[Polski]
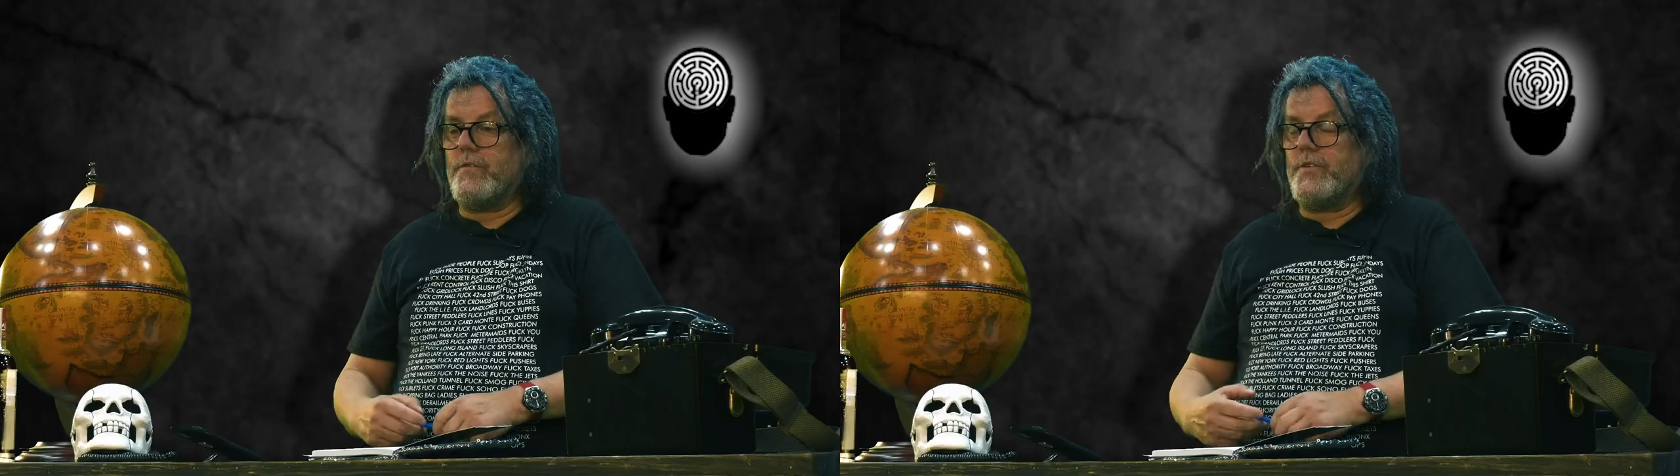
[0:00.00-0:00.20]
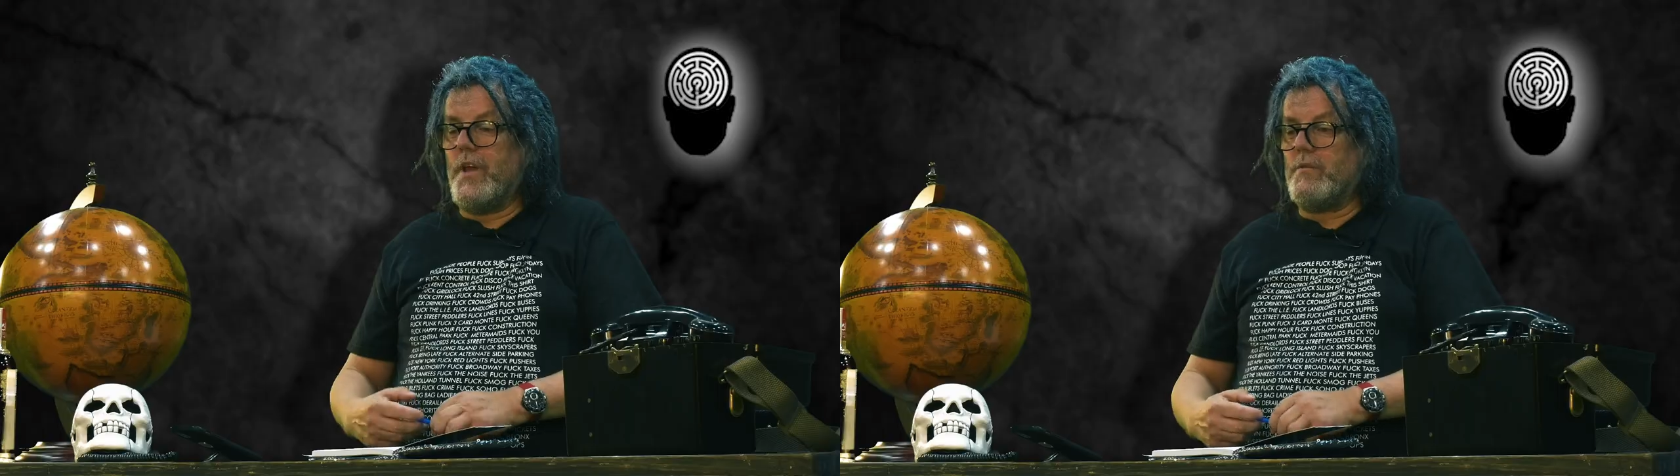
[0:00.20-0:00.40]

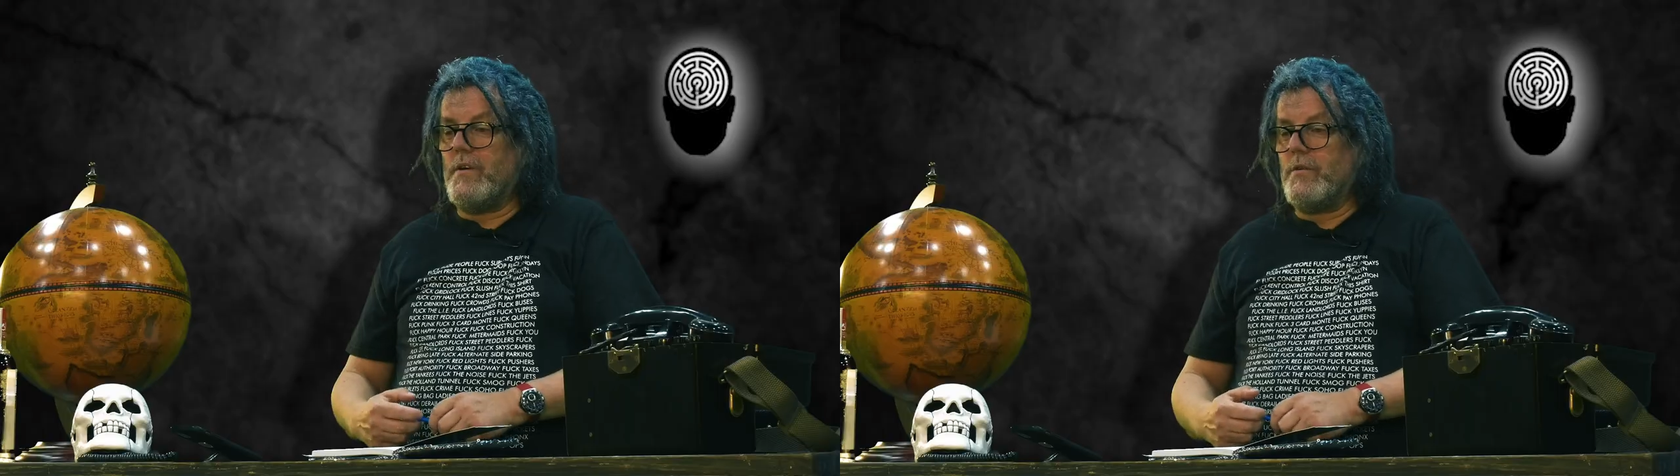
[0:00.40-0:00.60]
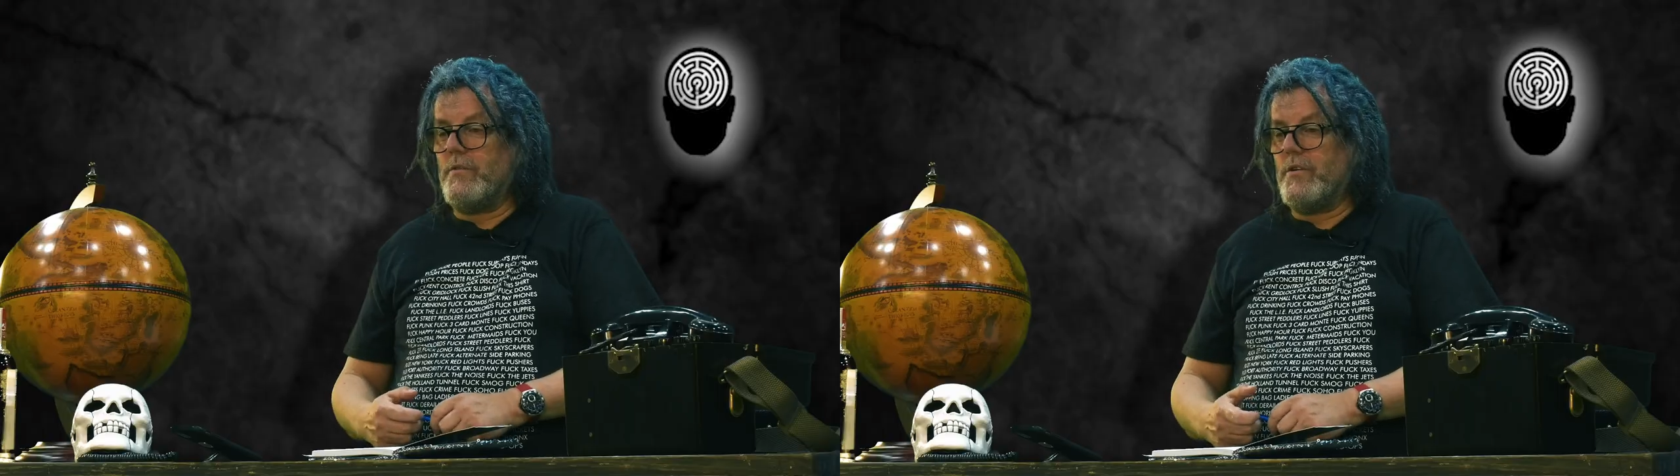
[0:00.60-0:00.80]

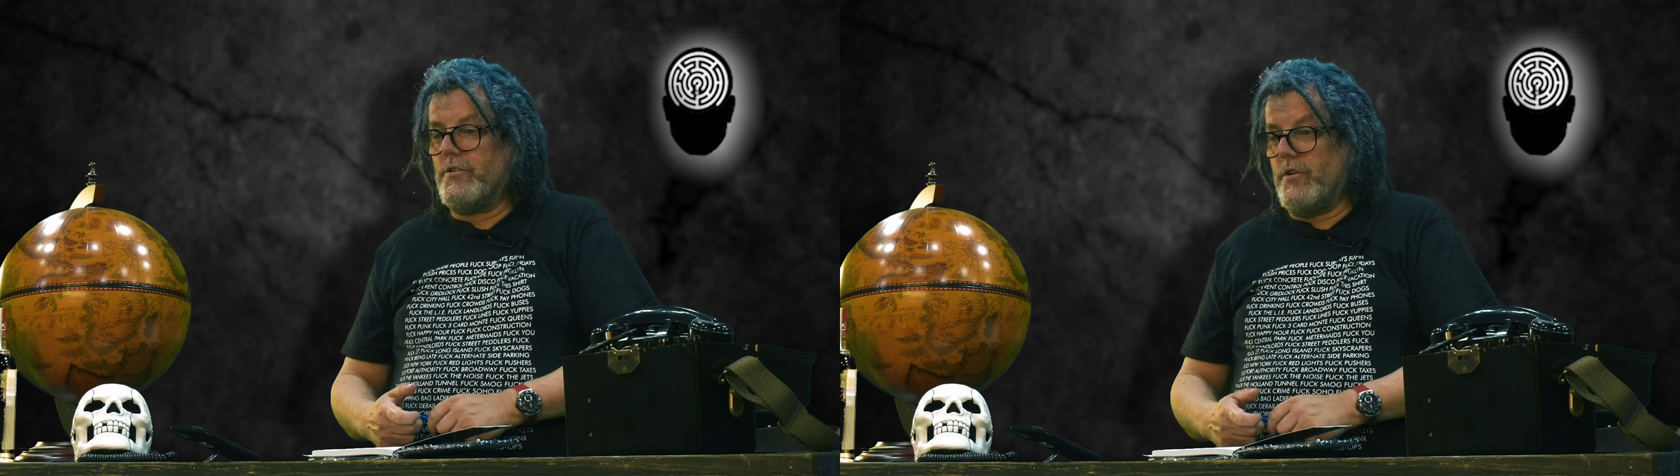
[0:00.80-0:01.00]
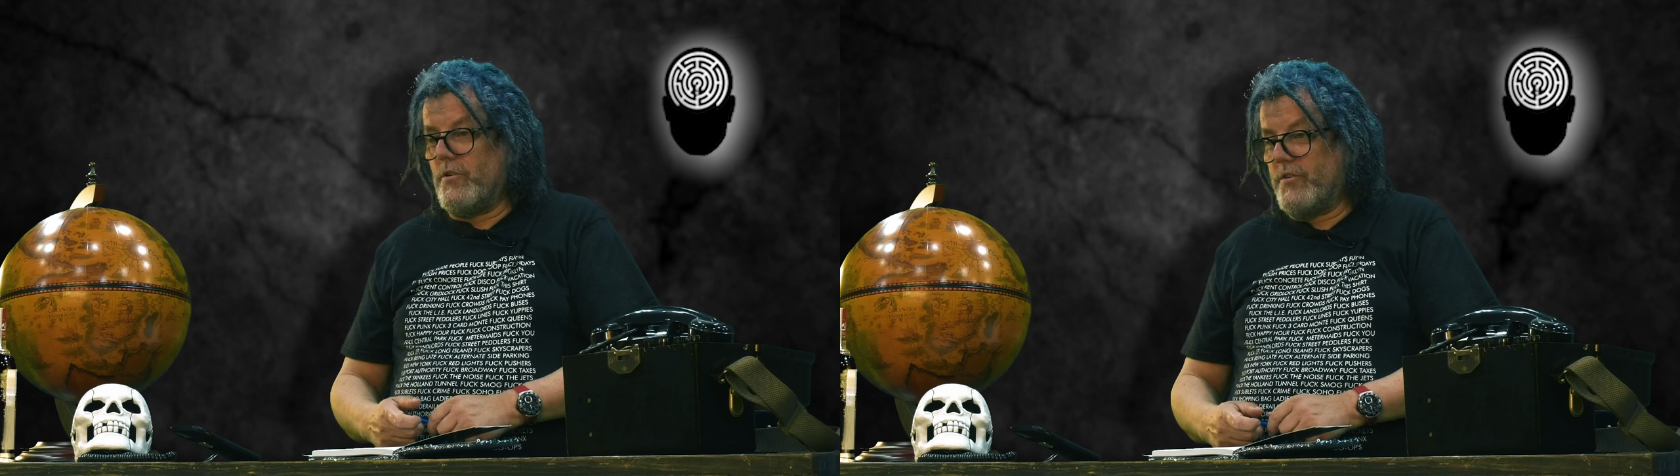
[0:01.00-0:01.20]
wydawały
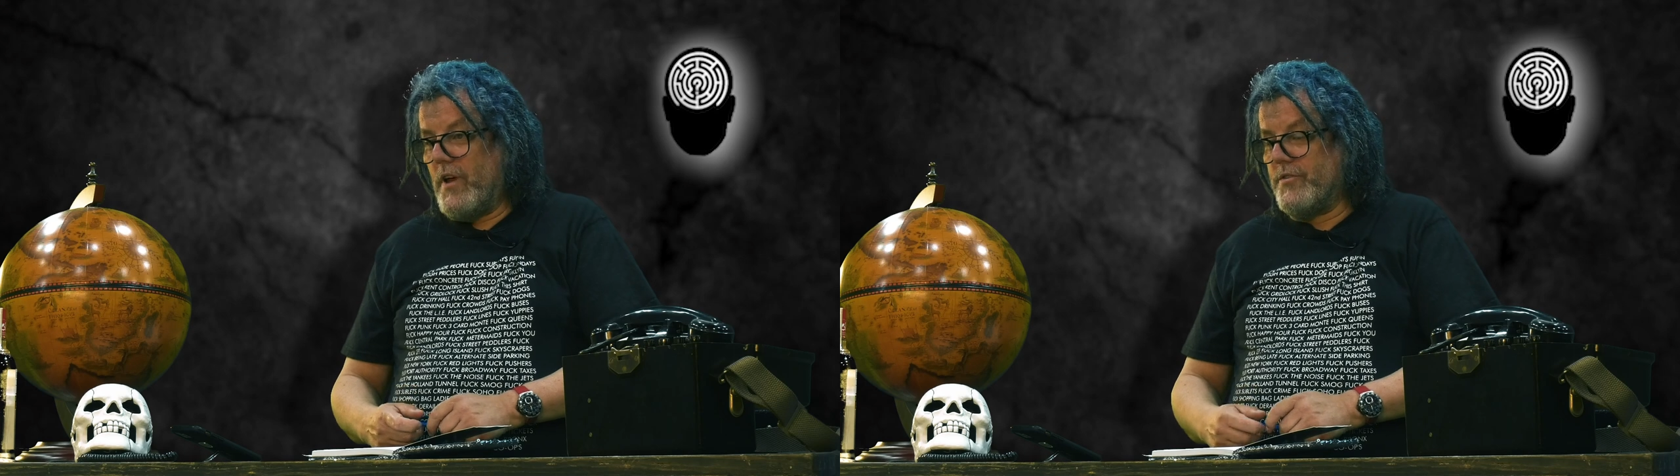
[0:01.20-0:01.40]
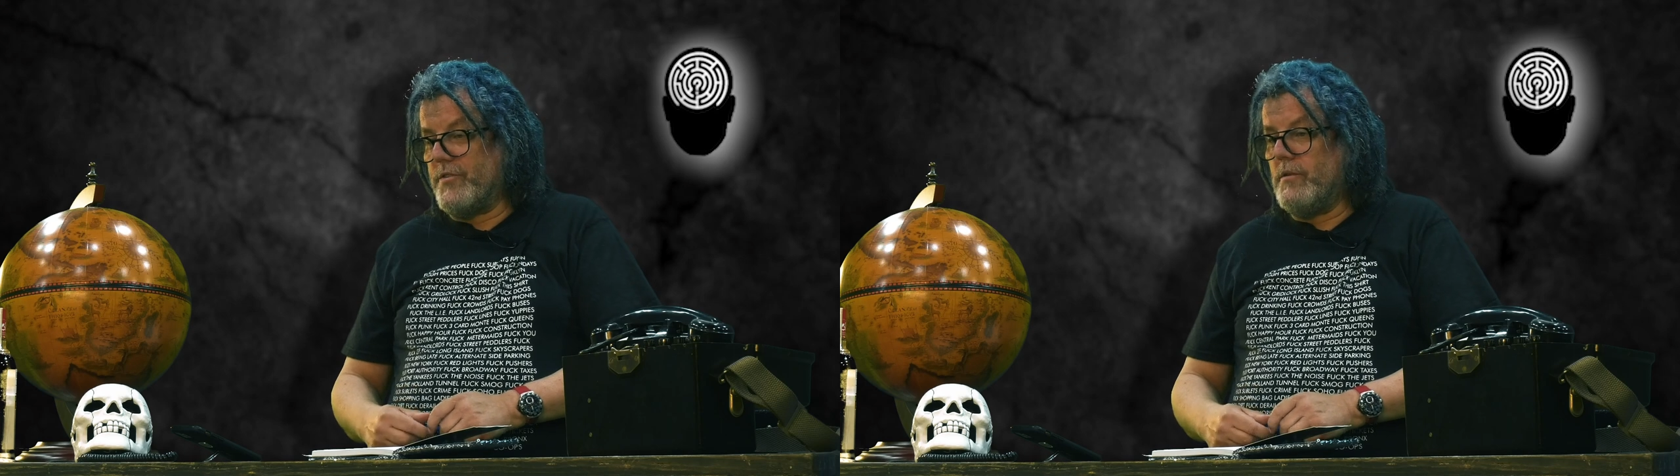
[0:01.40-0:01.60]
właśnie
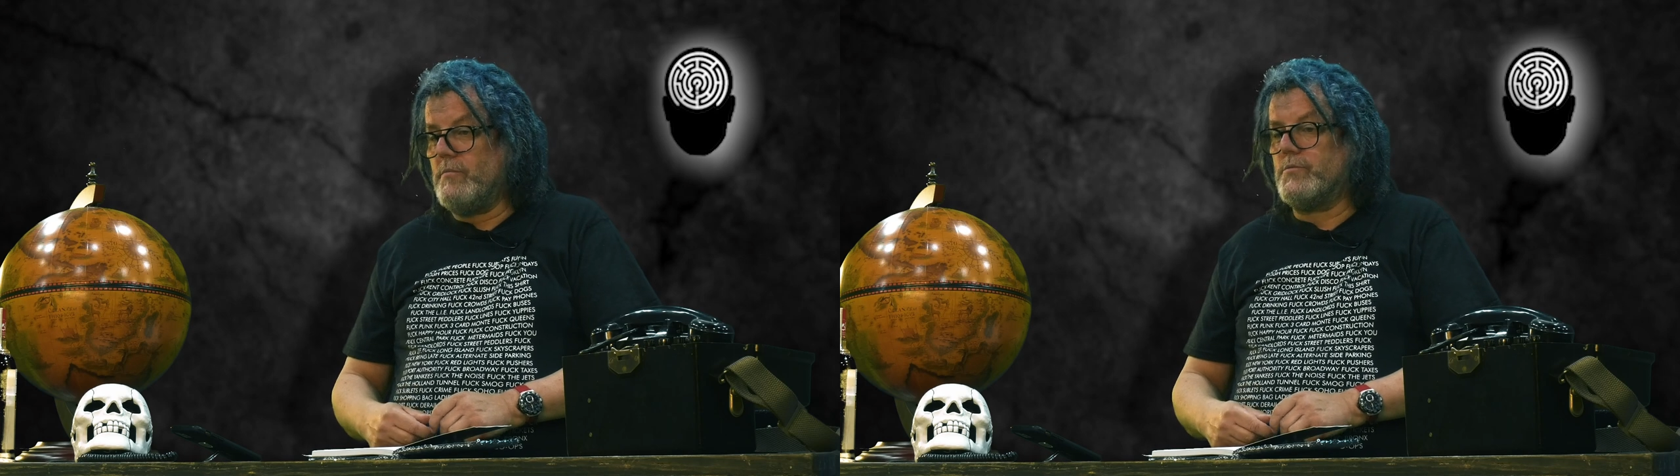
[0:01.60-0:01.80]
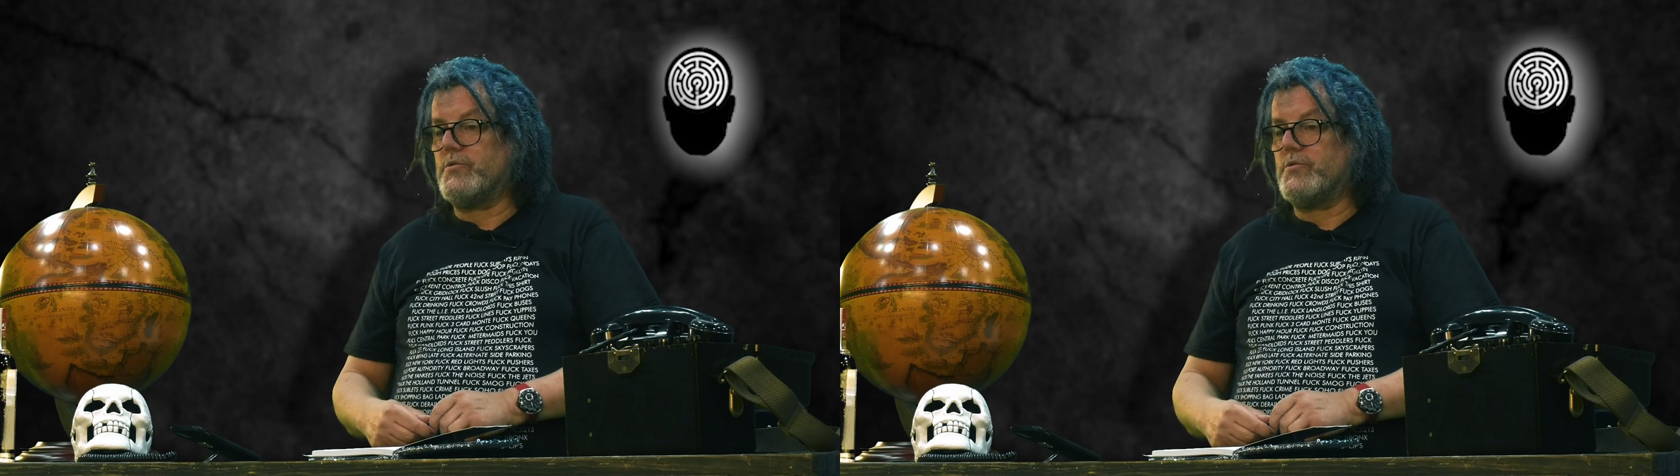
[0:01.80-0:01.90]
rozkazy,